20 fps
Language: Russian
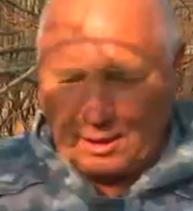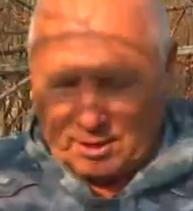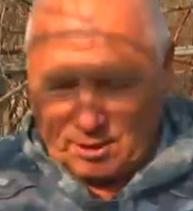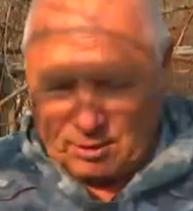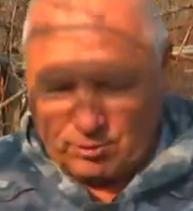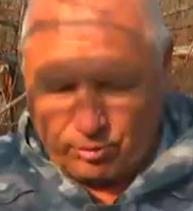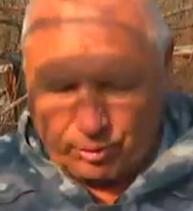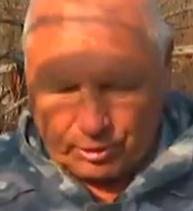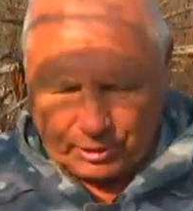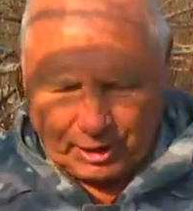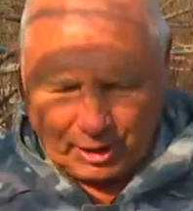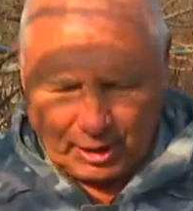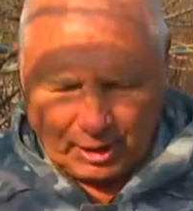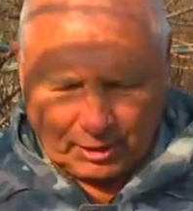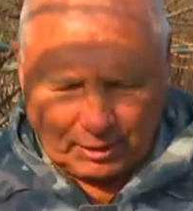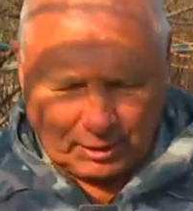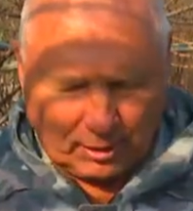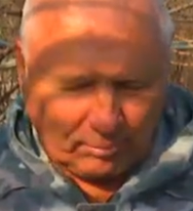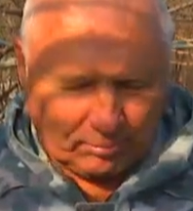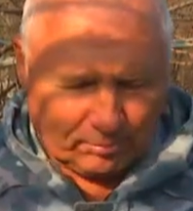И вот
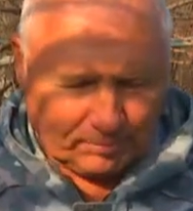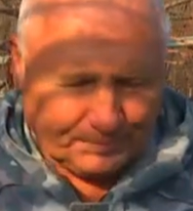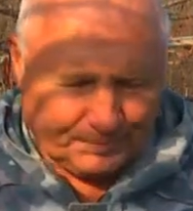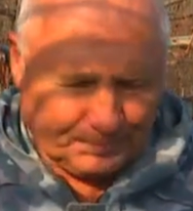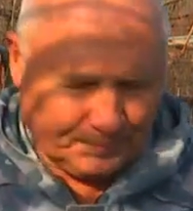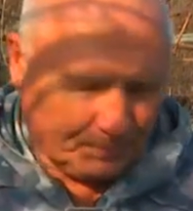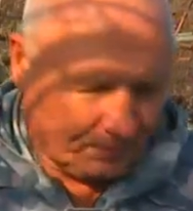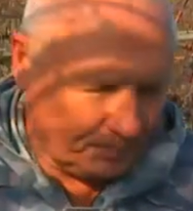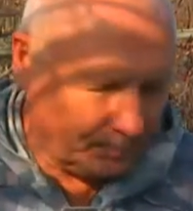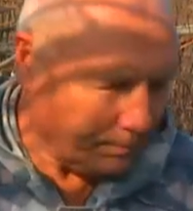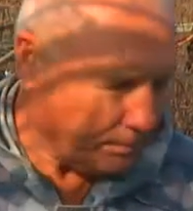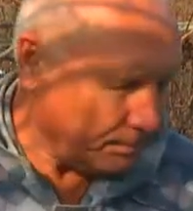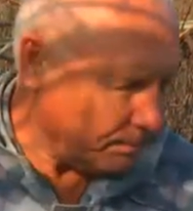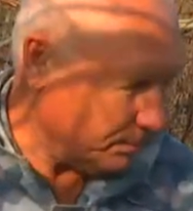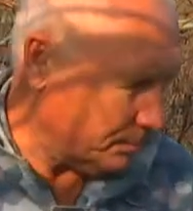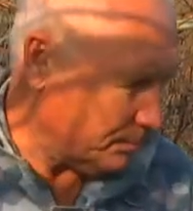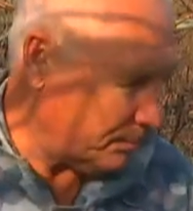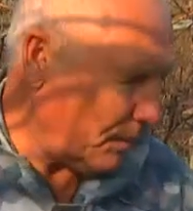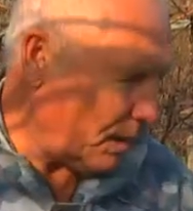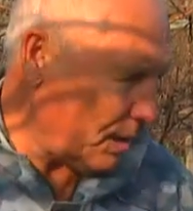я там,
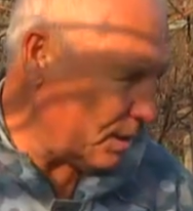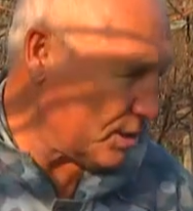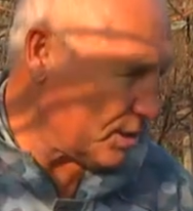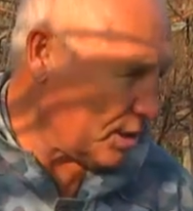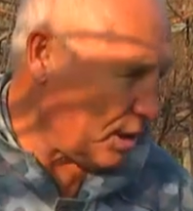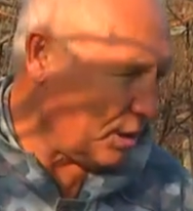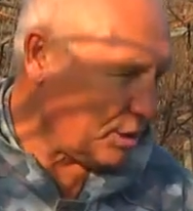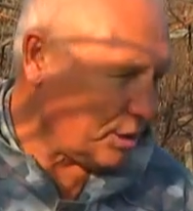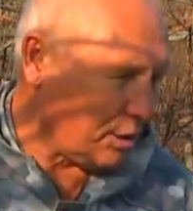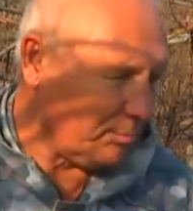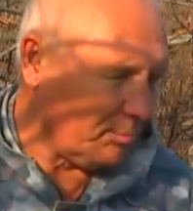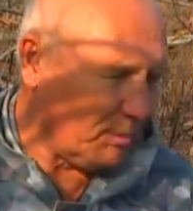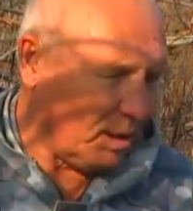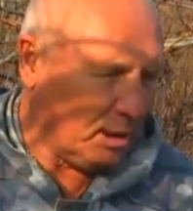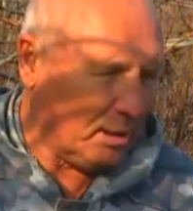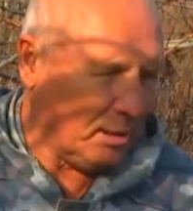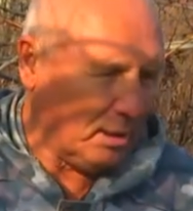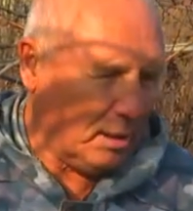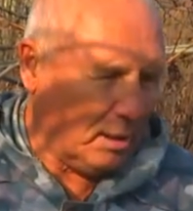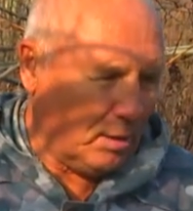скажем,
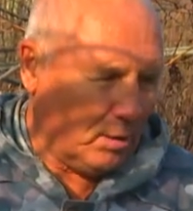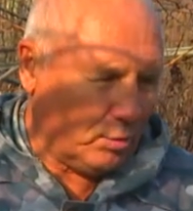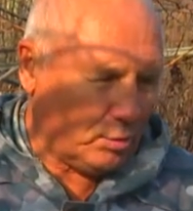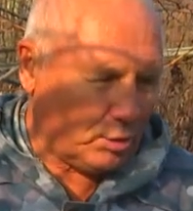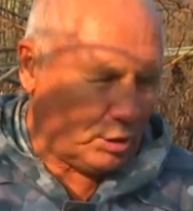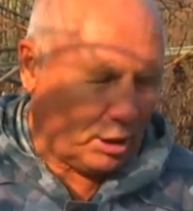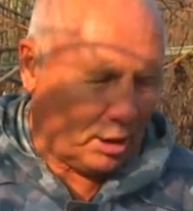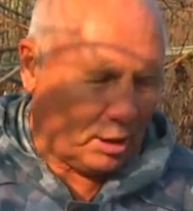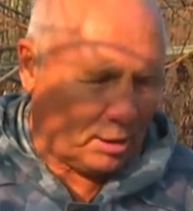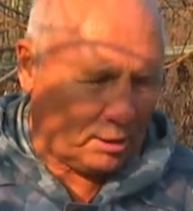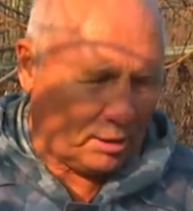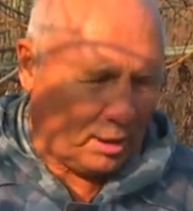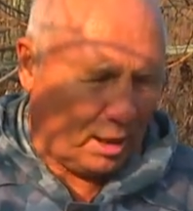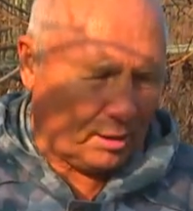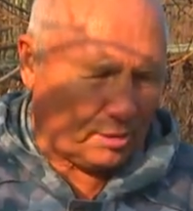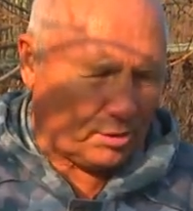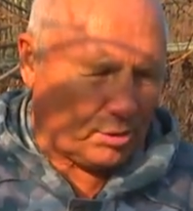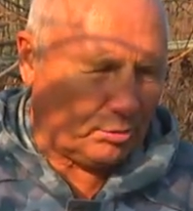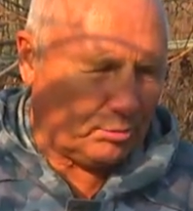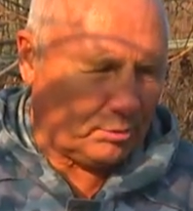уже
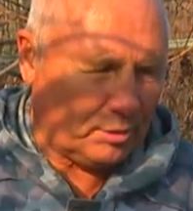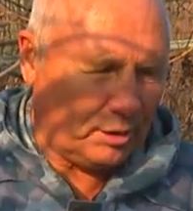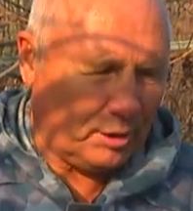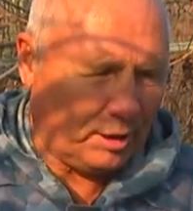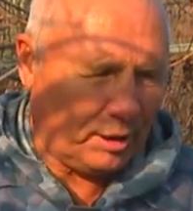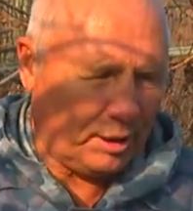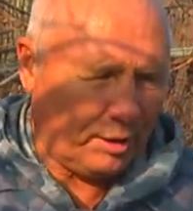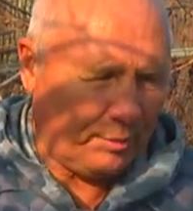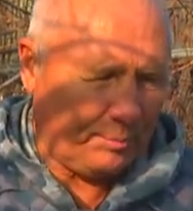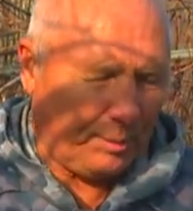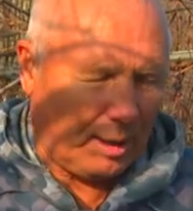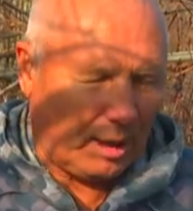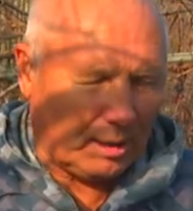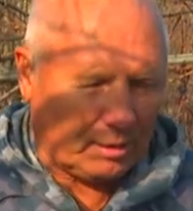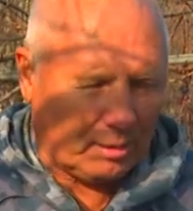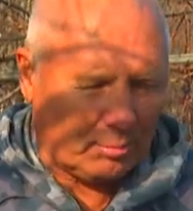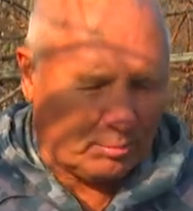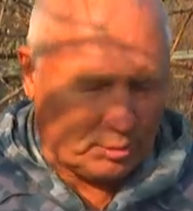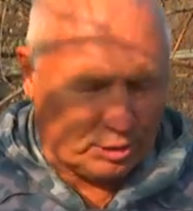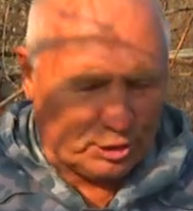классу
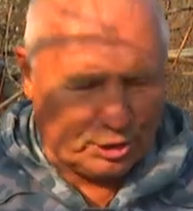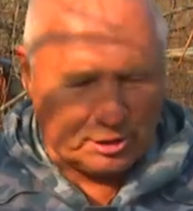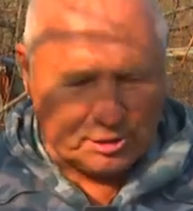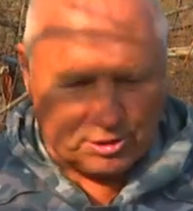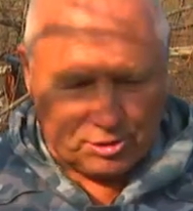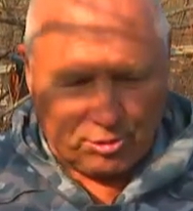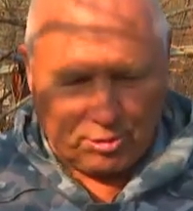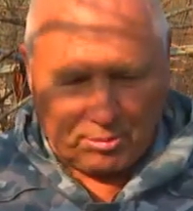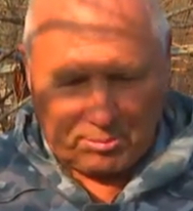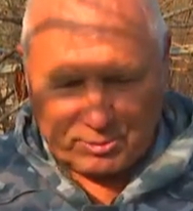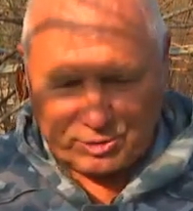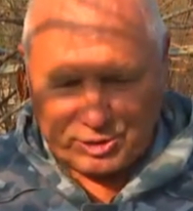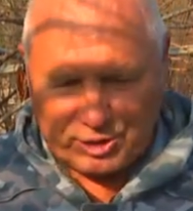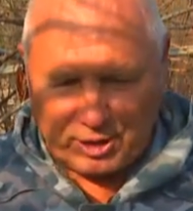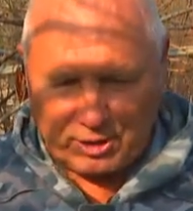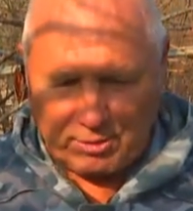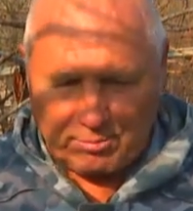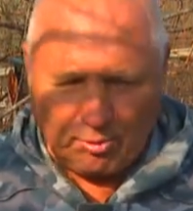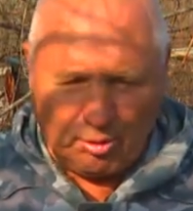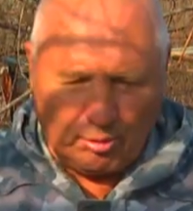пятому, шестому,
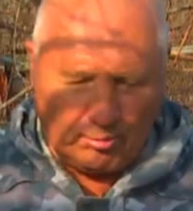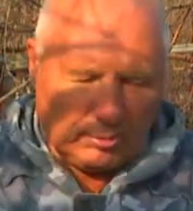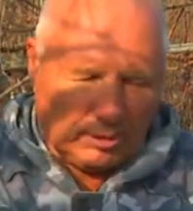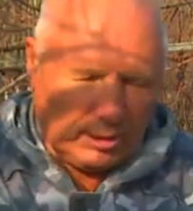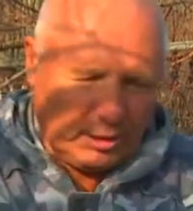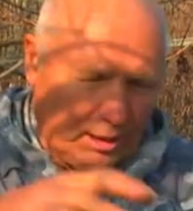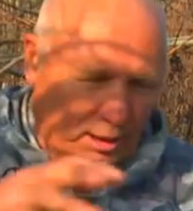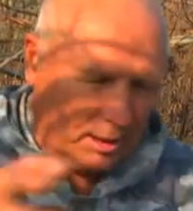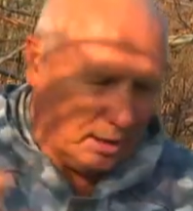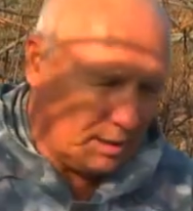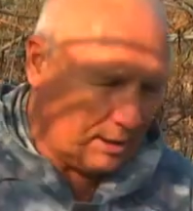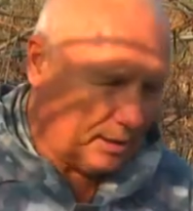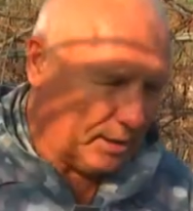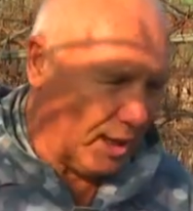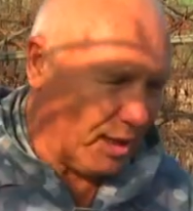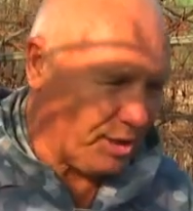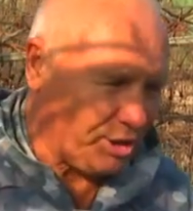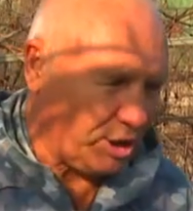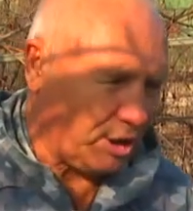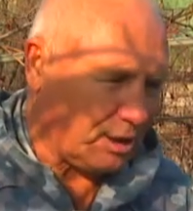седьмому
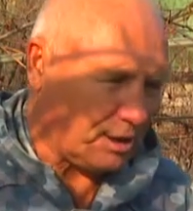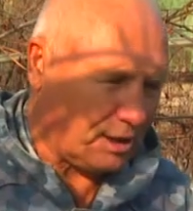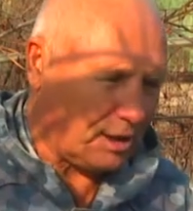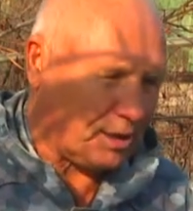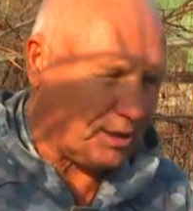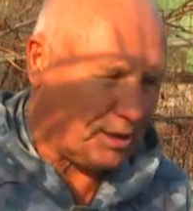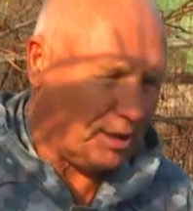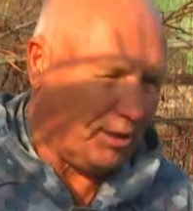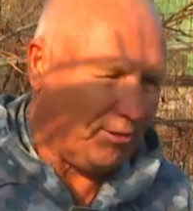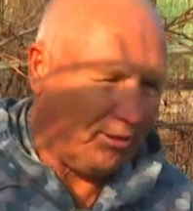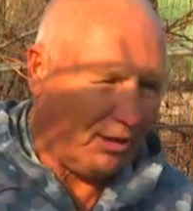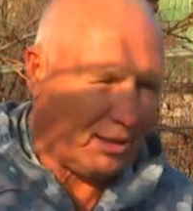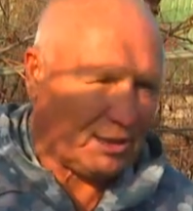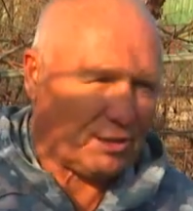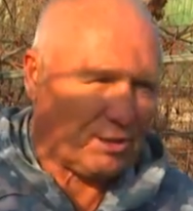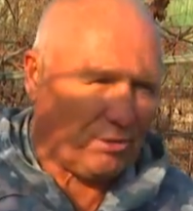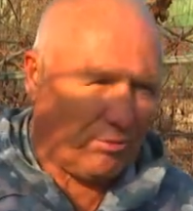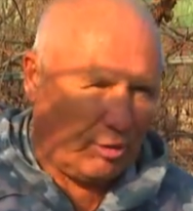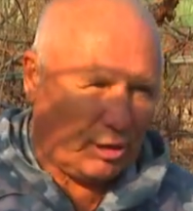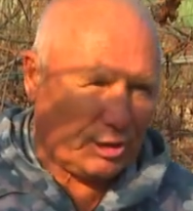начал создавать
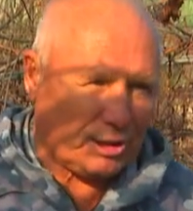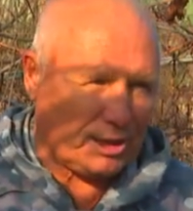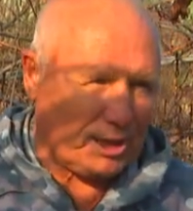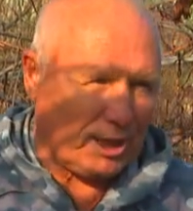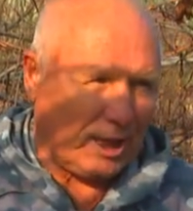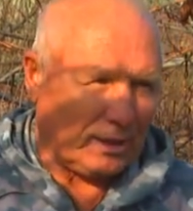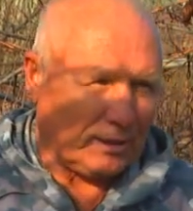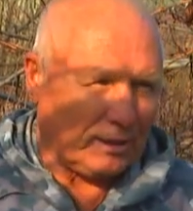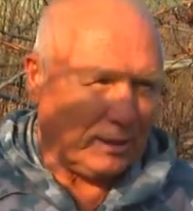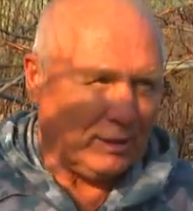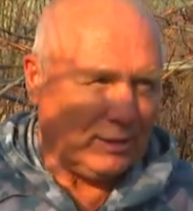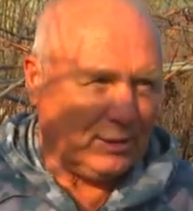свой сад.